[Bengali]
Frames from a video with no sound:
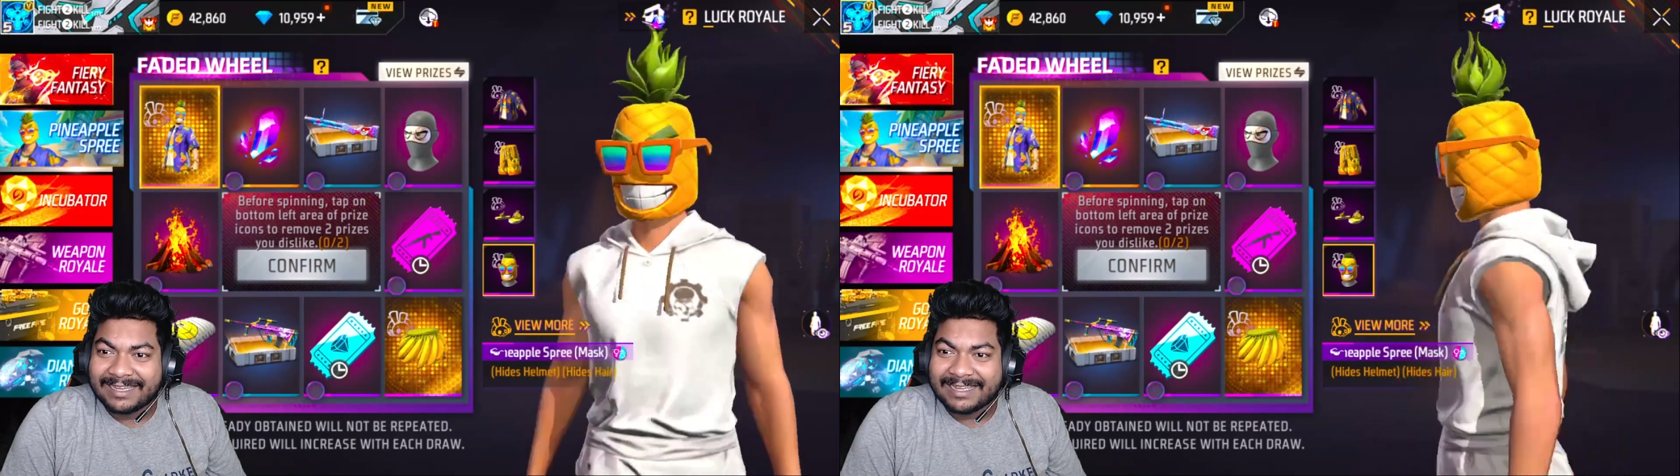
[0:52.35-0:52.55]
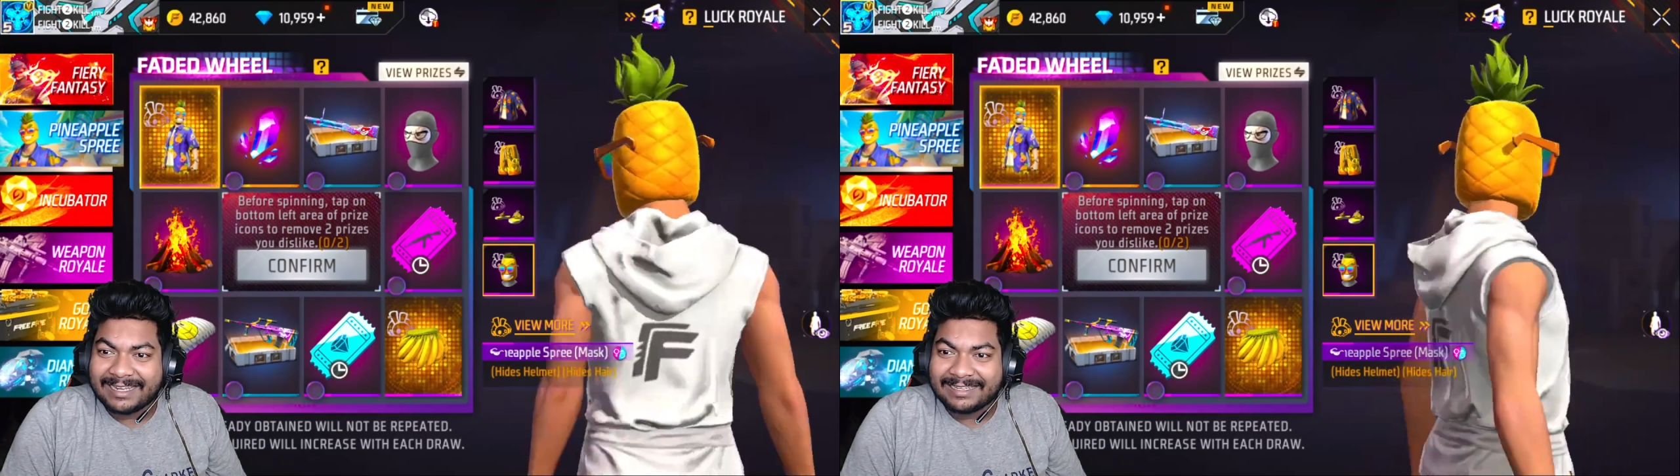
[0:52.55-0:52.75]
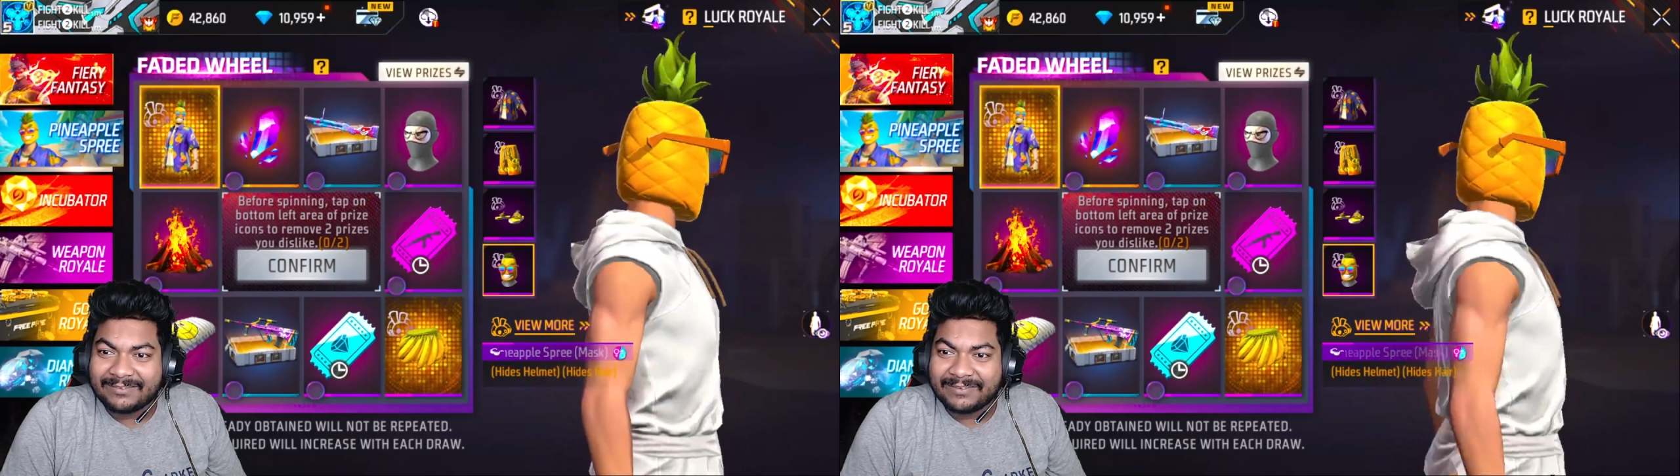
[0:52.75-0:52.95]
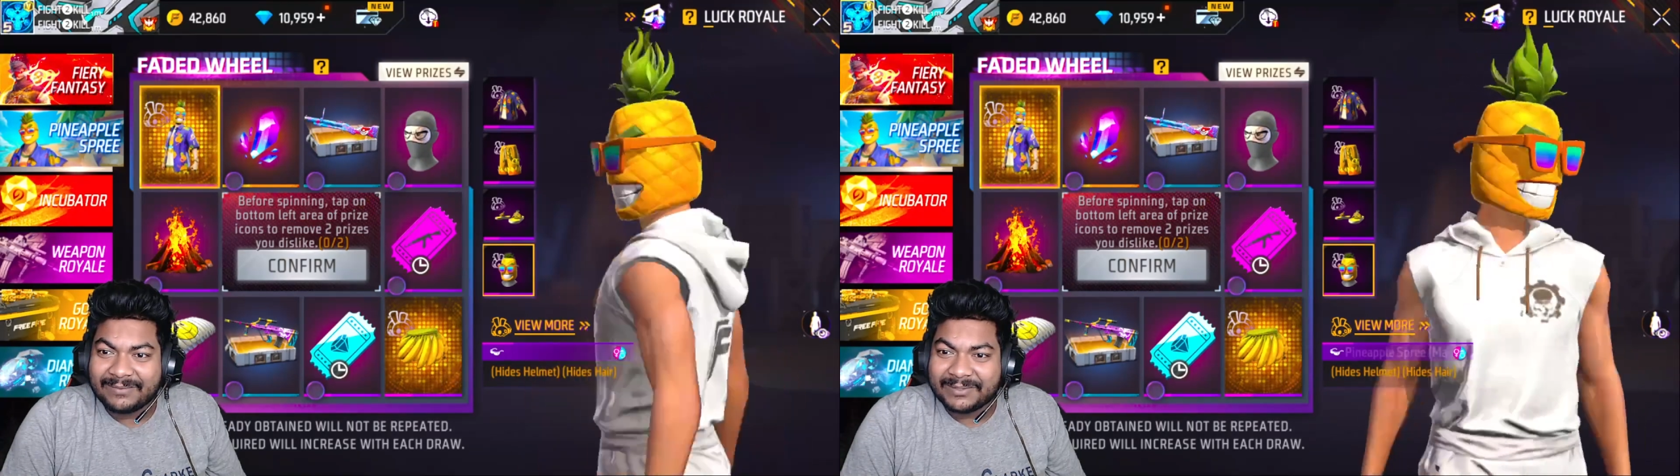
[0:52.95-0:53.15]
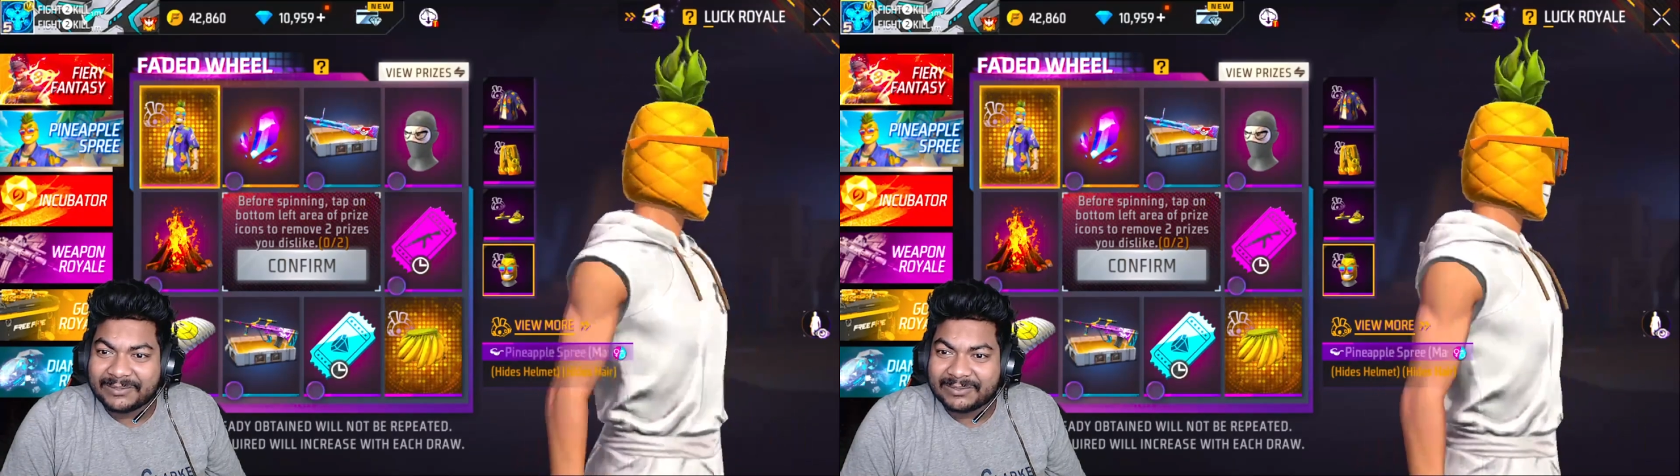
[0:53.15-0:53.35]
গাইজ না ফ্রি
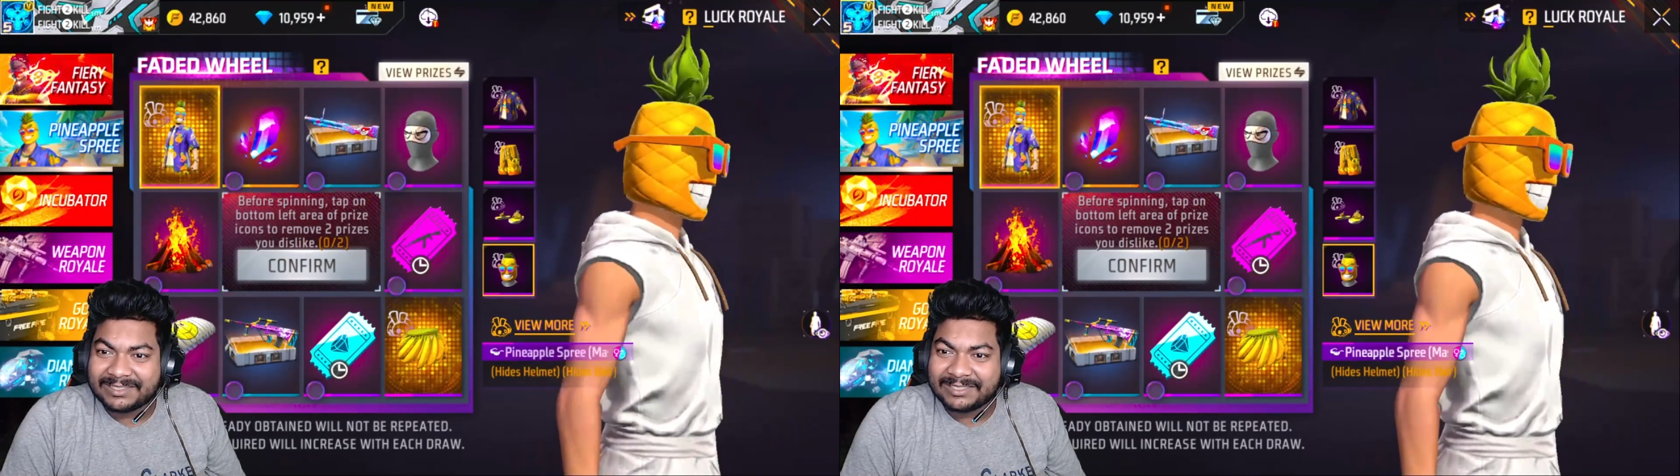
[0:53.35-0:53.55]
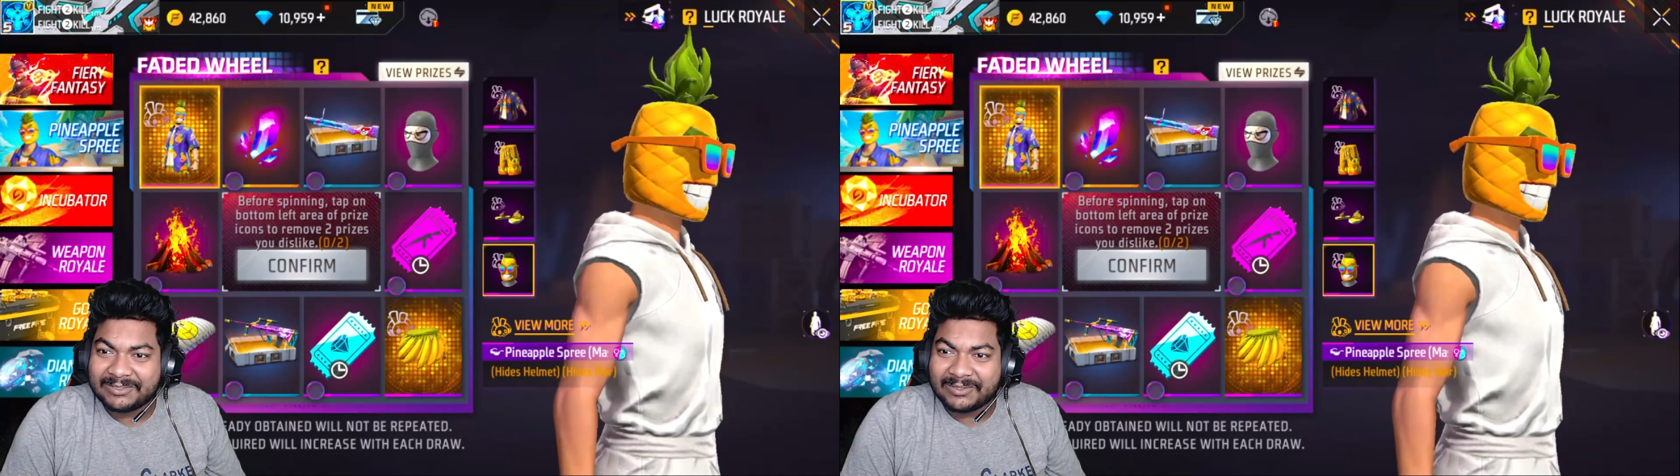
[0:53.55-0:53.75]
ফায়ার সত্যি তো